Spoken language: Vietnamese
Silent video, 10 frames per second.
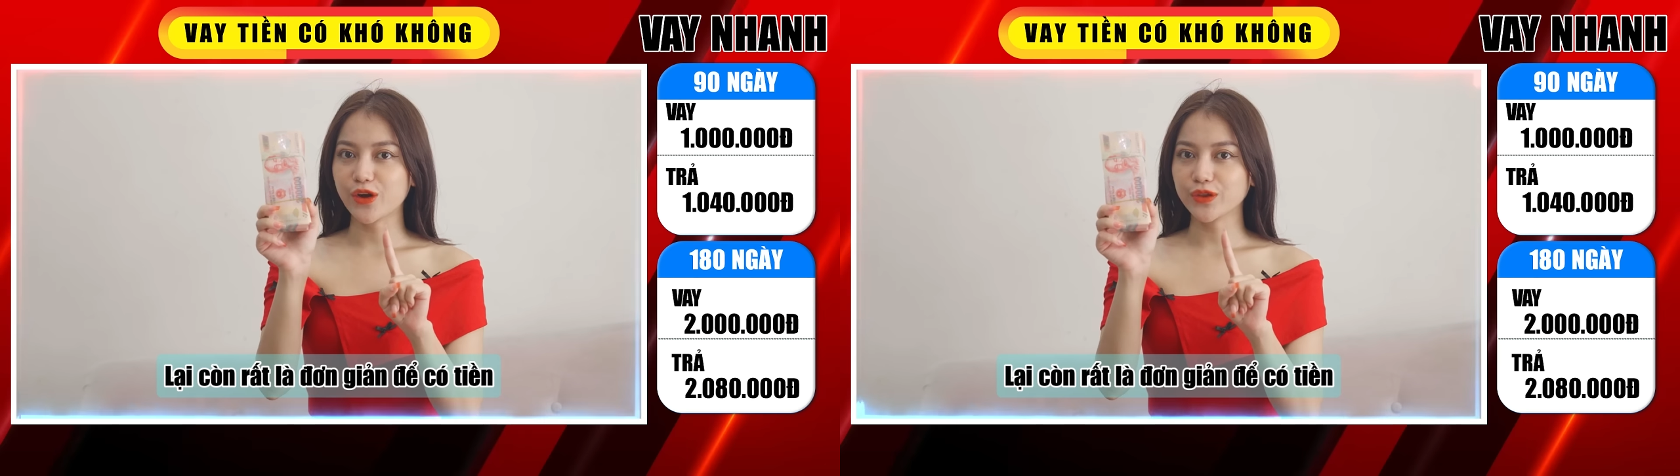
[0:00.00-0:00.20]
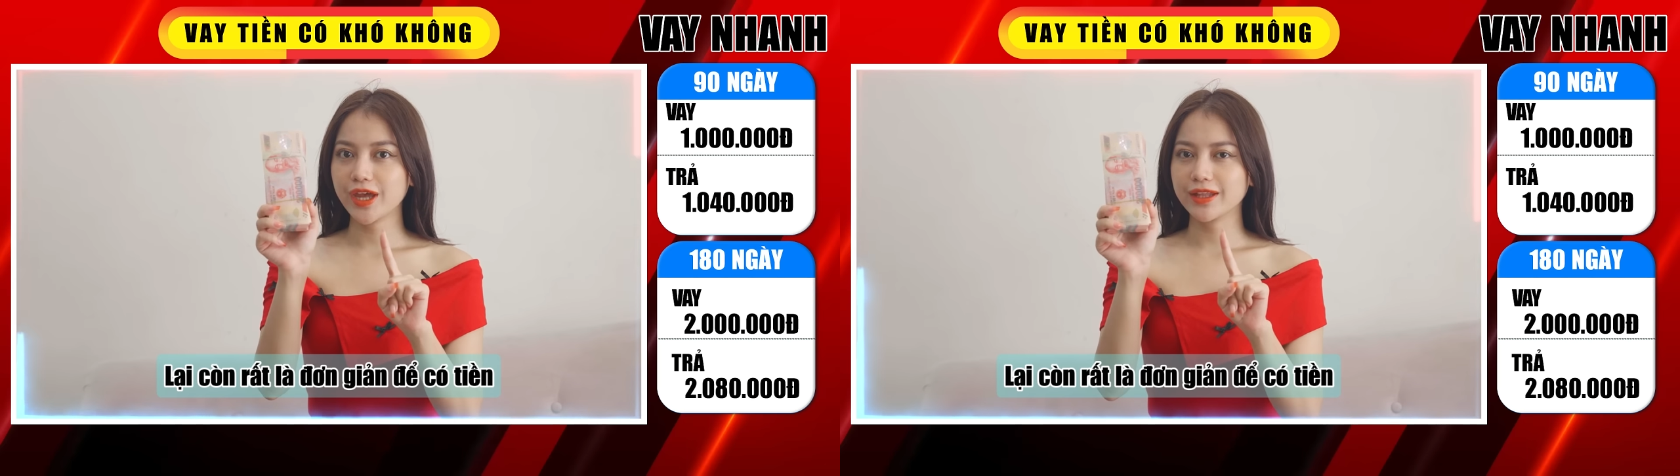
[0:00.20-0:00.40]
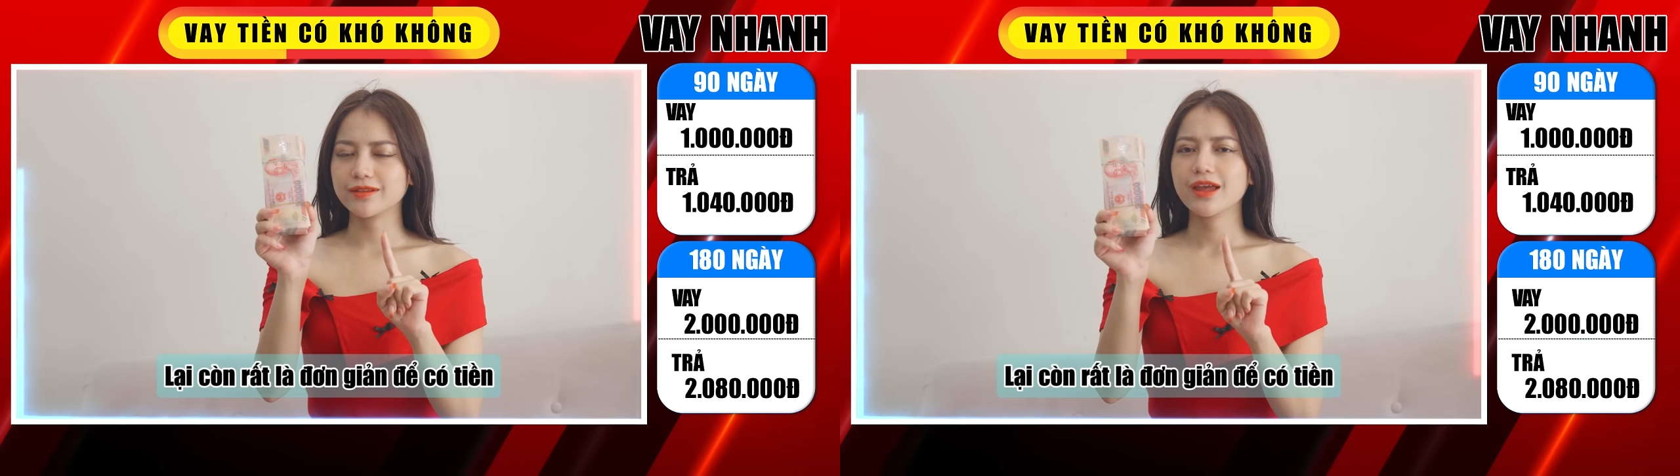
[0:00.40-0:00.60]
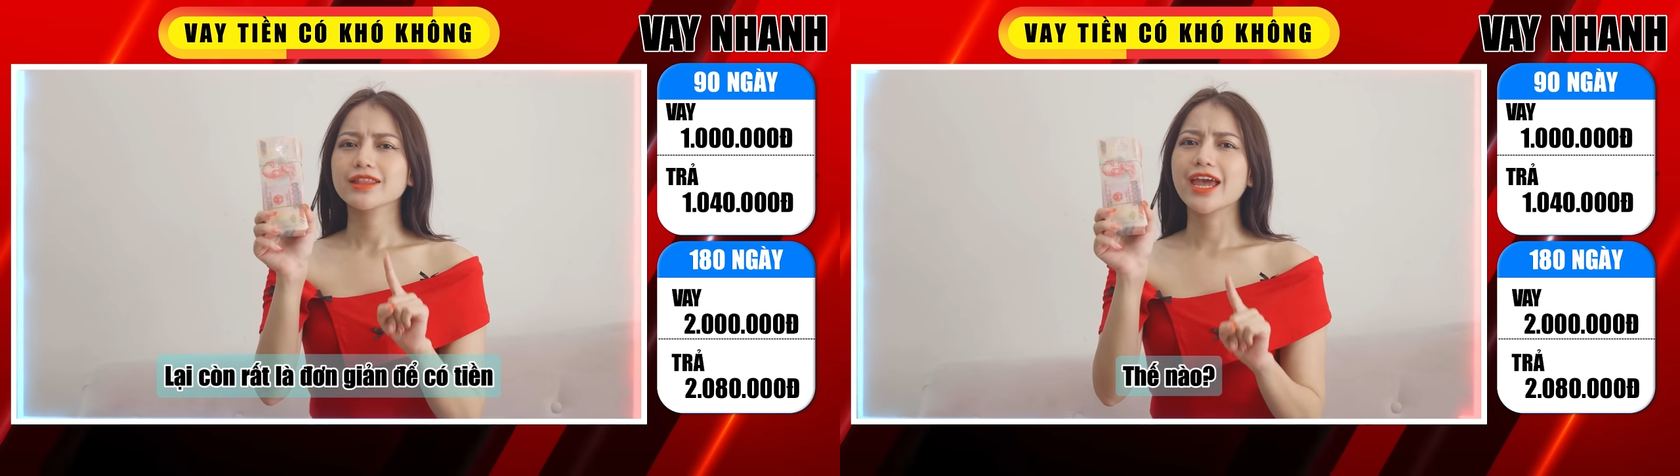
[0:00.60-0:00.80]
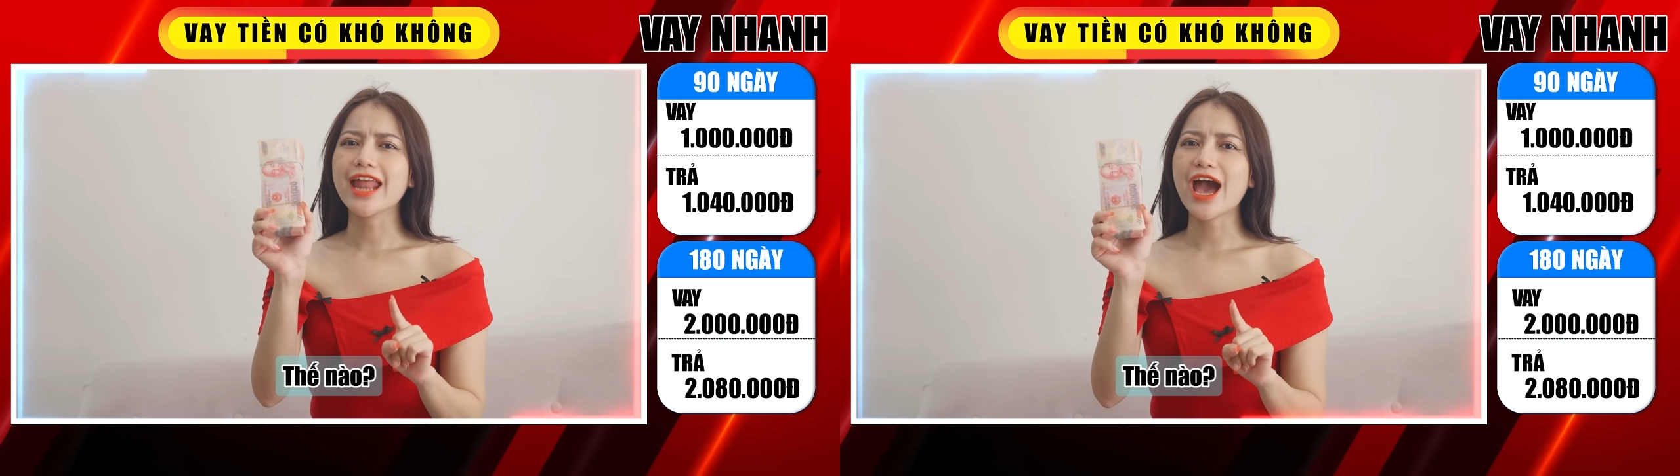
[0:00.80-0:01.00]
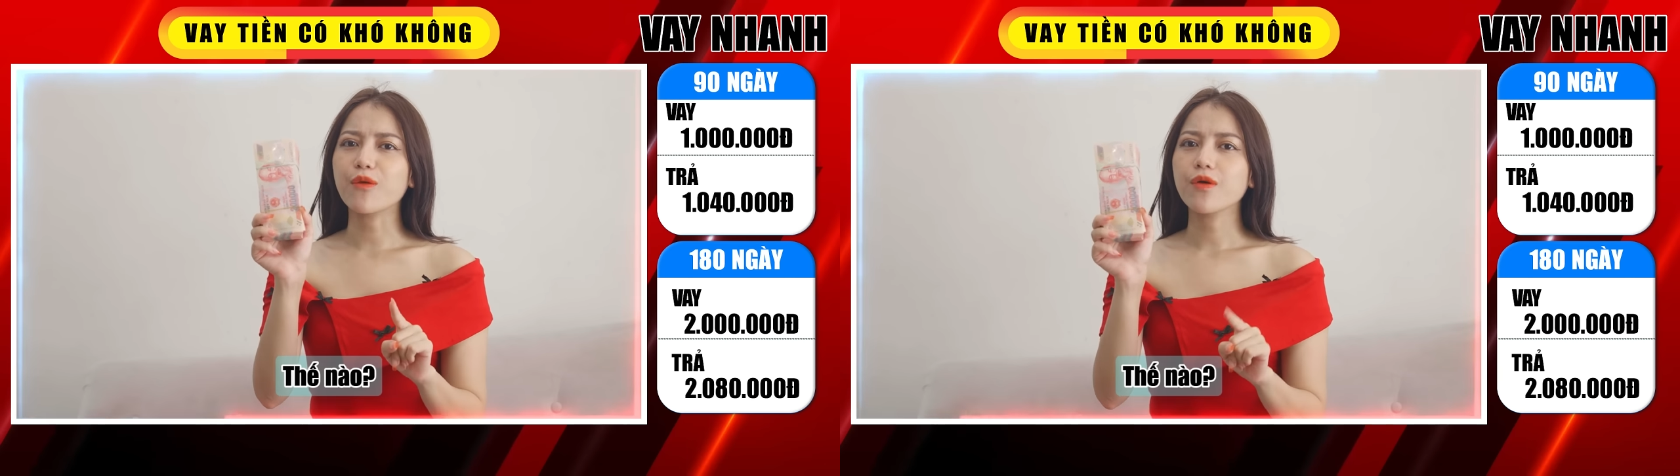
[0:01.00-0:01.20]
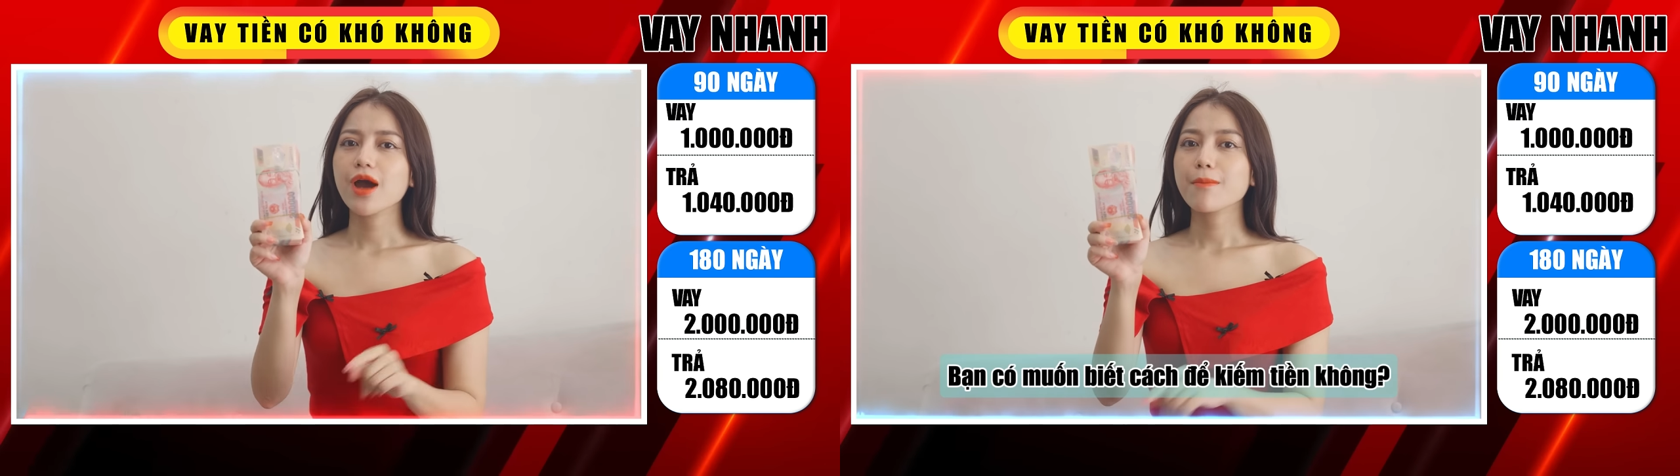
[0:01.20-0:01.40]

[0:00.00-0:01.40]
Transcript: để có tiền Thế nào,